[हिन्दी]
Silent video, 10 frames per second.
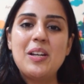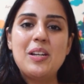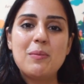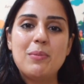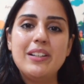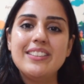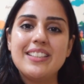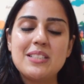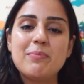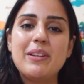लगभग
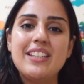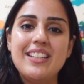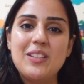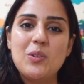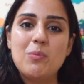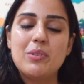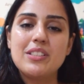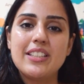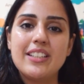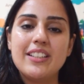10 महीने की
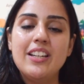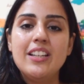उम्र से